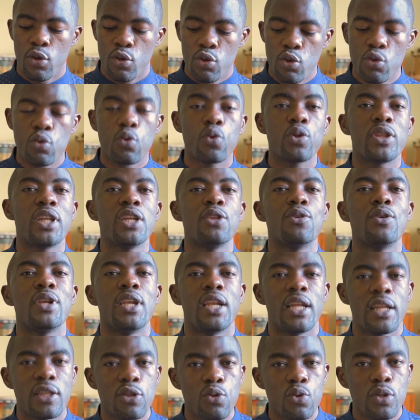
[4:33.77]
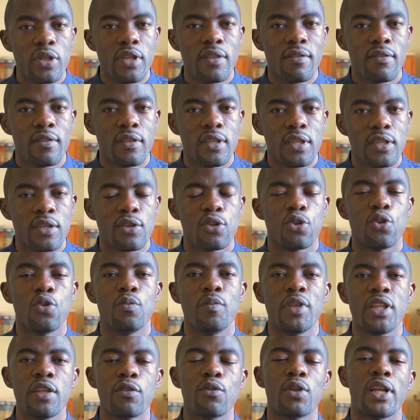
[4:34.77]
Du côté de l'Indonésie, le
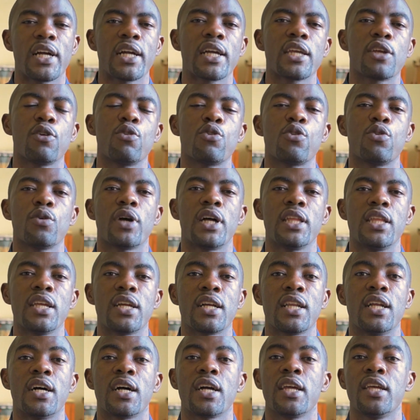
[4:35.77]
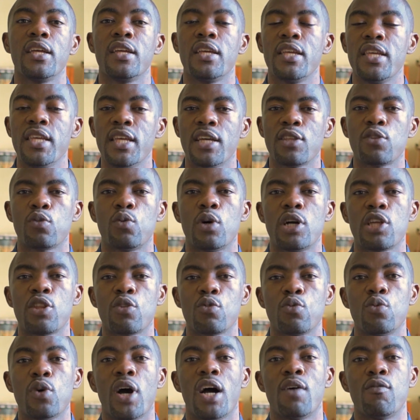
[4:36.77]
ministre de l'Agriculture a déclaré il y a trois
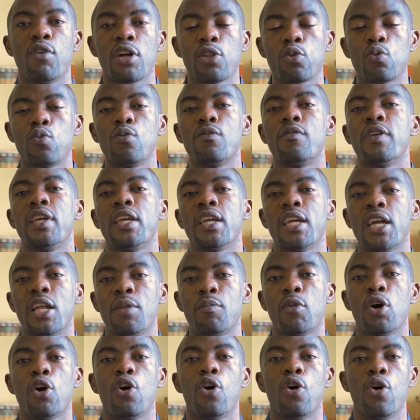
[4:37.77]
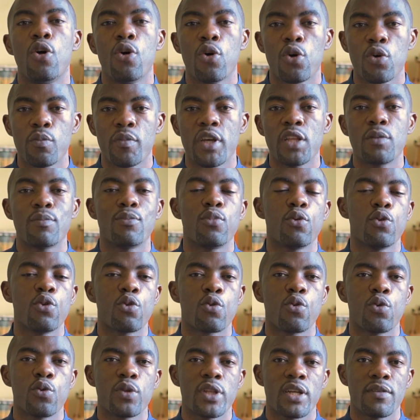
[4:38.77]
jours avoir trouvé également un remède pour le
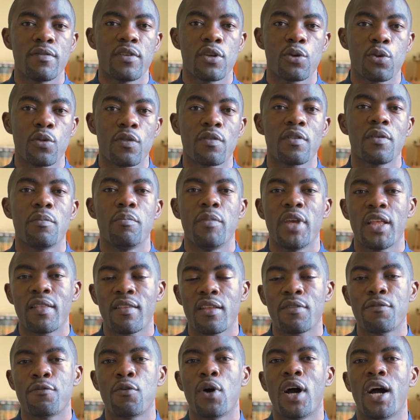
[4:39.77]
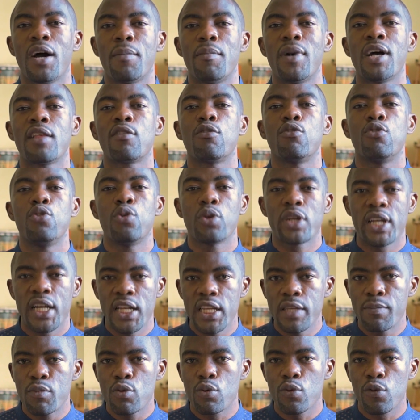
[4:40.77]
coronavirus, mais cette fois à base
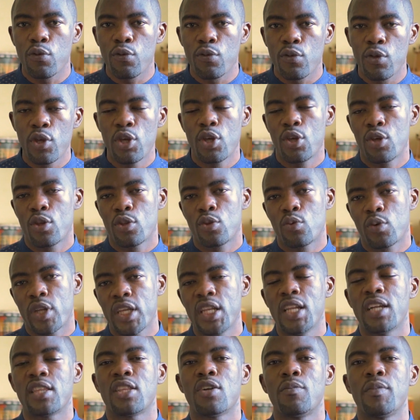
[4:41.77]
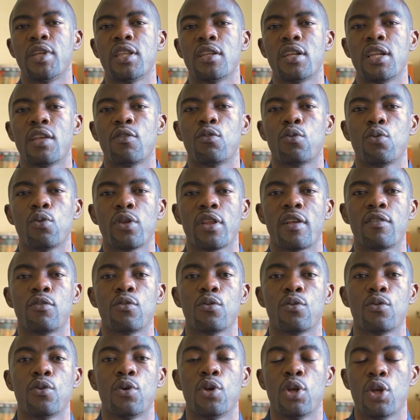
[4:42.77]
d'eucalyptus. Donc il attend maintenant les
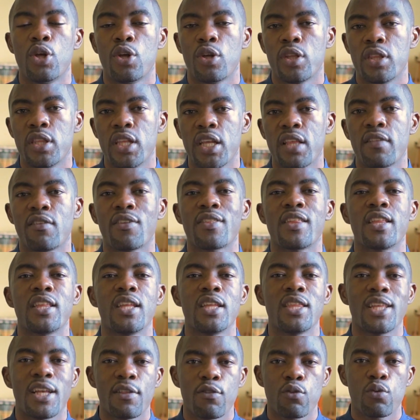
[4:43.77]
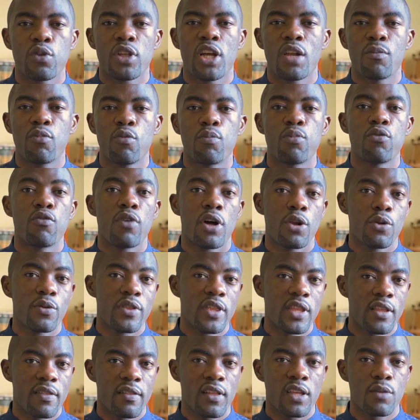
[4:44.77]
autorisations des entités nationales pour pouvoir le
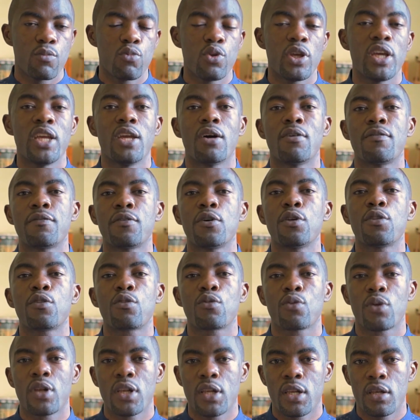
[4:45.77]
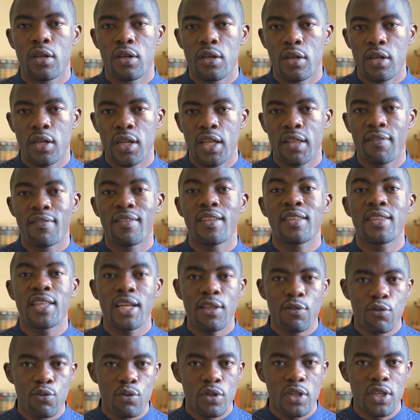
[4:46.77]
distribuer. Et enfin, sur les
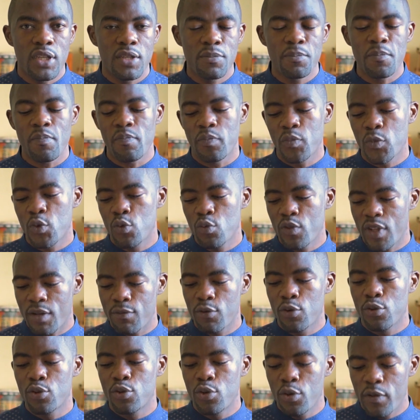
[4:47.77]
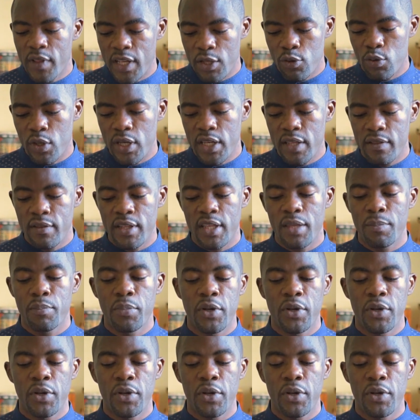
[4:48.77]
États-Unis, nous avons deux actualités.